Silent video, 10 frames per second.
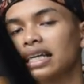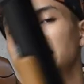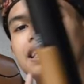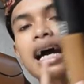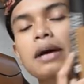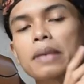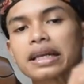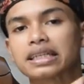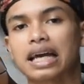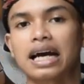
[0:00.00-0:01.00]
ini
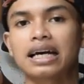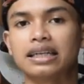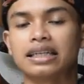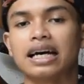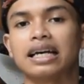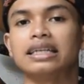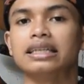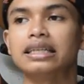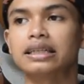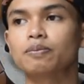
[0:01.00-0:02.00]
amannya nah
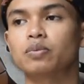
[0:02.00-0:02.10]
ini